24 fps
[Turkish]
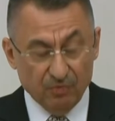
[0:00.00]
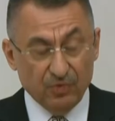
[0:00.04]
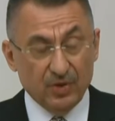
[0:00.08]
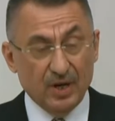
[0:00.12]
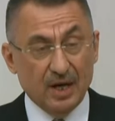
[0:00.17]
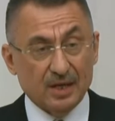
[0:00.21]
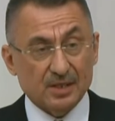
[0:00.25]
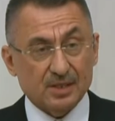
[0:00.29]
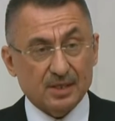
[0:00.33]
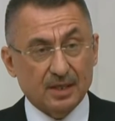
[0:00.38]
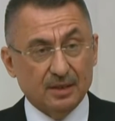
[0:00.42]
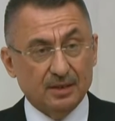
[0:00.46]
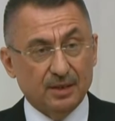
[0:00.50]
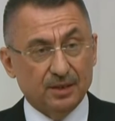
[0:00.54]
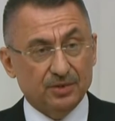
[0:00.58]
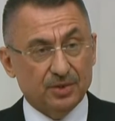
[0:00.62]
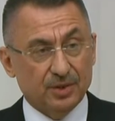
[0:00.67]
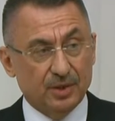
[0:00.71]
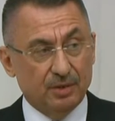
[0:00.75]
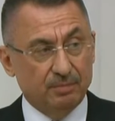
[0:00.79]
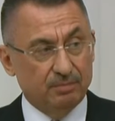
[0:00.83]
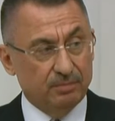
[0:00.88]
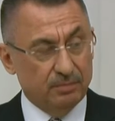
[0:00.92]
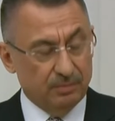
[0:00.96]
finansal
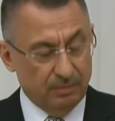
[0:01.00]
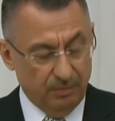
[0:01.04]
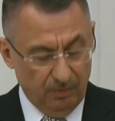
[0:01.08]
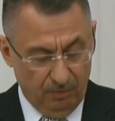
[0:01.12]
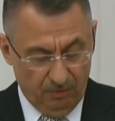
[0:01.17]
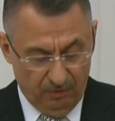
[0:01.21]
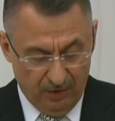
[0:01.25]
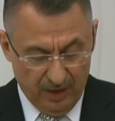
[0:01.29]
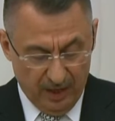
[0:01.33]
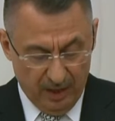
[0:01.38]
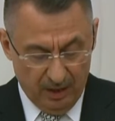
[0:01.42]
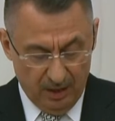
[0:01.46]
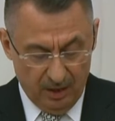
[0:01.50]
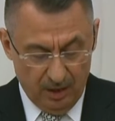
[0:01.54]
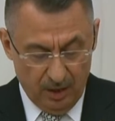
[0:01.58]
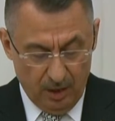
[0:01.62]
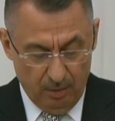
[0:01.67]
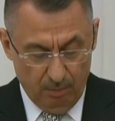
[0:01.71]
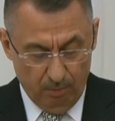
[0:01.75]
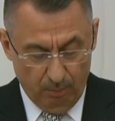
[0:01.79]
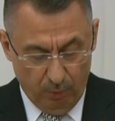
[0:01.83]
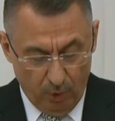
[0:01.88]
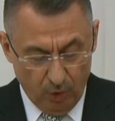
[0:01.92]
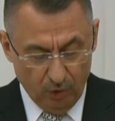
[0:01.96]
yatırım
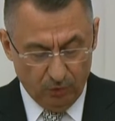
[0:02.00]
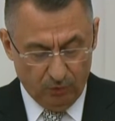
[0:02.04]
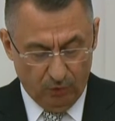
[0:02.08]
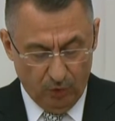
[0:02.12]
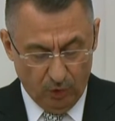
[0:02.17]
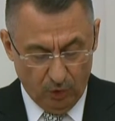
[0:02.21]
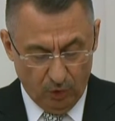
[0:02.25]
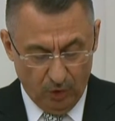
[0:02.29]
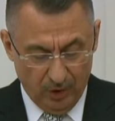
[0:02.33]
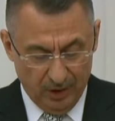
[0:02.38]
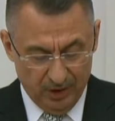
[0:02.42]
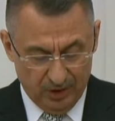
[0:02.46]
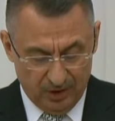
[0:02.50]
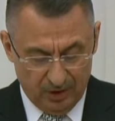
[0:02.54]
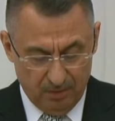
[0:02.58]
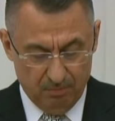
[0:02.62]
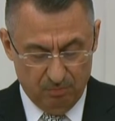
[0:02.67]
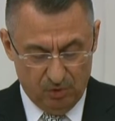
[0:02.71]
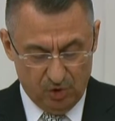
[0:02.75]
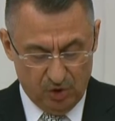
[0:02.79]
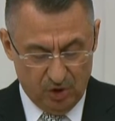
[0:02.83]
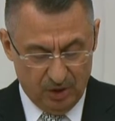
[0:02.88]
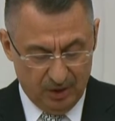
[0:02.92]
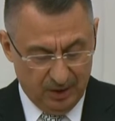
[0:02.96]
ve portföy
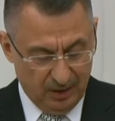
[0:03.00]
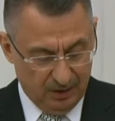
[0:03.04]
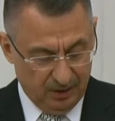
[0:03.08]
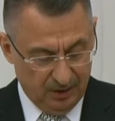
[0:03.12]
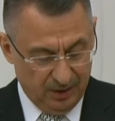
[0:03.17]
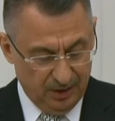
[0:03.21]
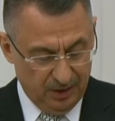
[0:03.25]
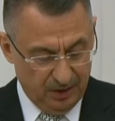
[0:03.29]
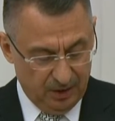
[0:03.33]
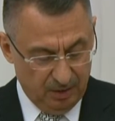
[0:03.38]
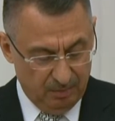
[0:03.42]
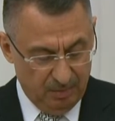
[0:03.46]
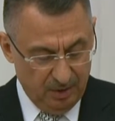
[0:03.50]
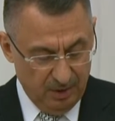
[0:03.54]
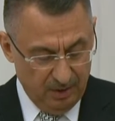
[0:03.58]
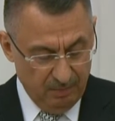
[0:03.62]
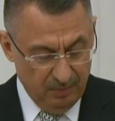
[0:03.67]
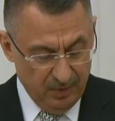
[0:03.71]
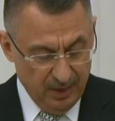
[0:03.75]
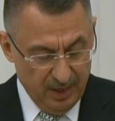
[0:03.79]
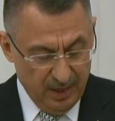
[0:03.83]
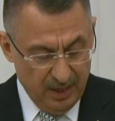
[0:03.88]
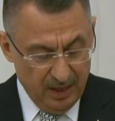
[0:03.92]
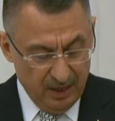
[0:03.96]
yönetim şirketleri
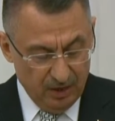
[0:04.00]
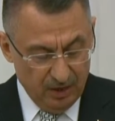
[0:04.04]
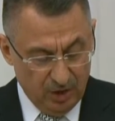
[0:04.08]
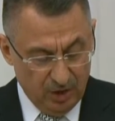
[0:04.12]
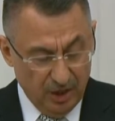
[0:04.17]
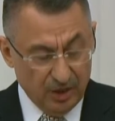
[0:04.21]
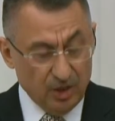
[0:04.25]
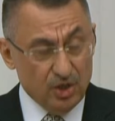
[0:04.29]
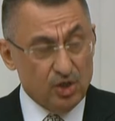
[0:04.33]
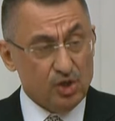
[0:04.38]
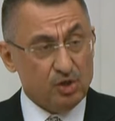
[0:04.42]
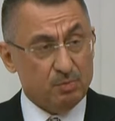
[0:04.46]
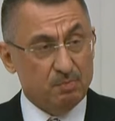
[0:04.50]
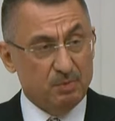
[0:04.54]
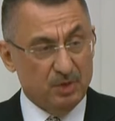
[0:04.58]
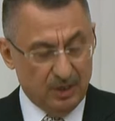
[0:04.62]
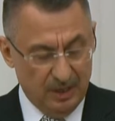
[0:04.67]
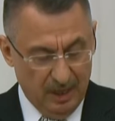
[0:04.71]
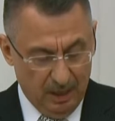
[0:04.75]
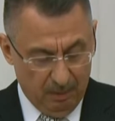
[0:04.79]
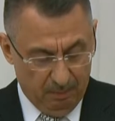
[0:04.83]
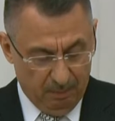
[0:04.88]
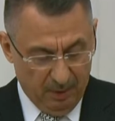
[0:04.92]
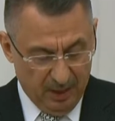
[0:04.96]
gibi geniş
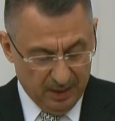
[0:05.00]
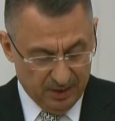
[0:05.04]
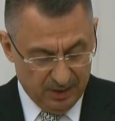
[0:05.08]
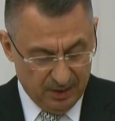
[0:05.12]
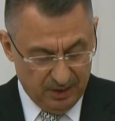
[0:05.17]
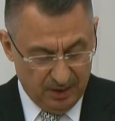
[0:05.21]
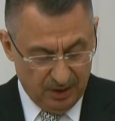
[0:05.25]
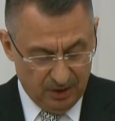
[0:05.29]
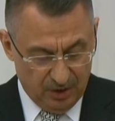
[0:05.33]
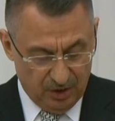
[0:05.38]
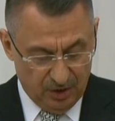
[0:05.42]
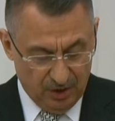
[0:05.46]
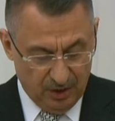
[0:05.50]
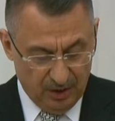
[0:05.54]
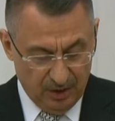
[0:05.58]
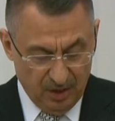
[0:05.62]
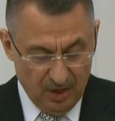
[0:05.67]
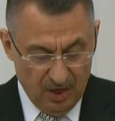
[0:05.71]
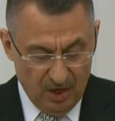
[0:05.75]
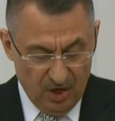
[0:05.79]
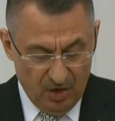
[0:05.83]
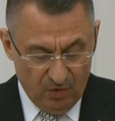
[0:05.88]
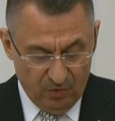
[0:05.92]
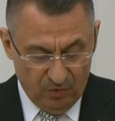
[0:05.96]
bir
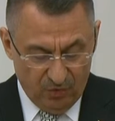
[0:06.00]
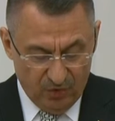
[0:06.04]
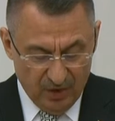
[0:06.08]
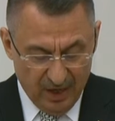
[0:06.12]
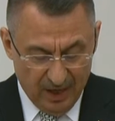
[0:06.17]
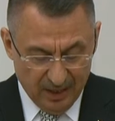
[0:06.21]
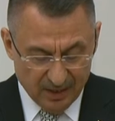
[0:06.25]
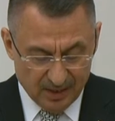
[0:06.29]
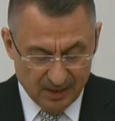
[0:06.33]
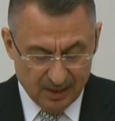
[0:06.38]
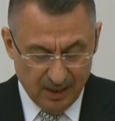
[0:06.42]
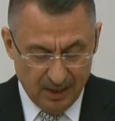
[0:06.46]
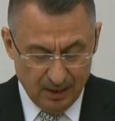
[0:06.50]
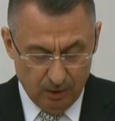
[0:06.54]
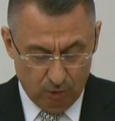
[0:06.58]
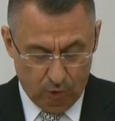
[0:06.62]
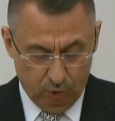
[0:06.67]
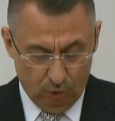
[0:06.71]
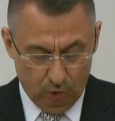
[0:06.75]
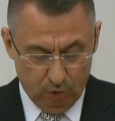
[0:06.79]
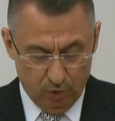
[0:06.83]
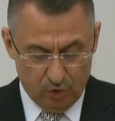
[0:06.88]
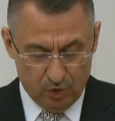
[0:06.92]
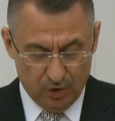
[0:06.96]
yelpazedeki finansal
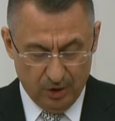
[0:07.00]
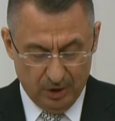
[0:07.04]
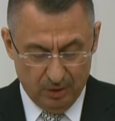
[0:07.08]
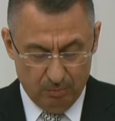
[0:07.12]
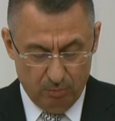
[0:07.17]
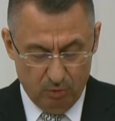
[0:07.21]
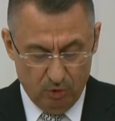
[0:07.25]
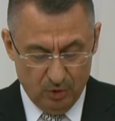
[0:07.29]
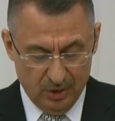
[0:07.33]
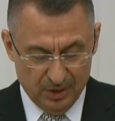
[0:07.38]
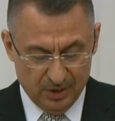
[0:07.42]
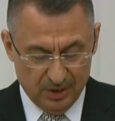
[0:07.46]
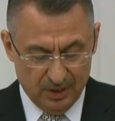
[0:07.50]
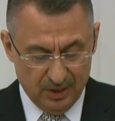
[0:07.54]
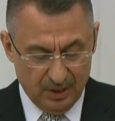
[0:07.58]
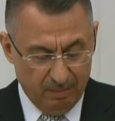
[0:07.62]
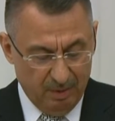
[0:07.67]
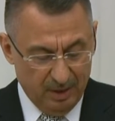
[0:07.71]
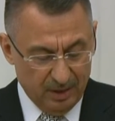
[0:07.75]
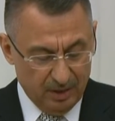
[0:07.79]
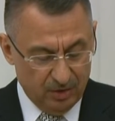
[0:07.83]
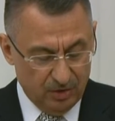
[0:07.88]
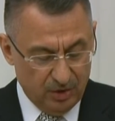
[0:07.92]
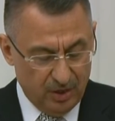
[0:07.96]
kuruluşları
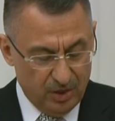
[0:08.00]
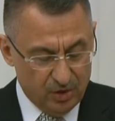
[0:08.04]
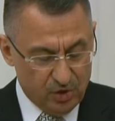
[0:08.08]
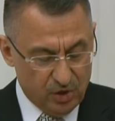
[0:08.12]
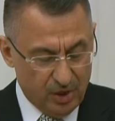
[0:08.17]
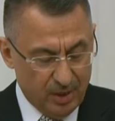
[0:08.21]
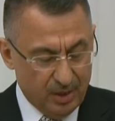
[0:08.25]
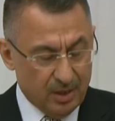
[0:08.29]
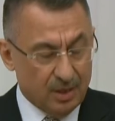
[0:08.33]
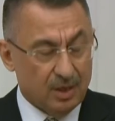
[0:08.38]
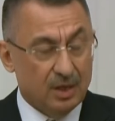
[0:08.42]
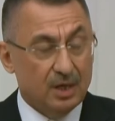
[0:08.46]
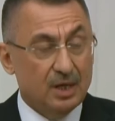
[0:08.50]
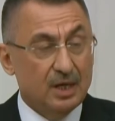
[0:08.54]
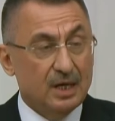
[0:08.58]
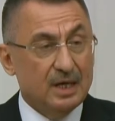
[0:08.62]
bünyesinde barındıracak,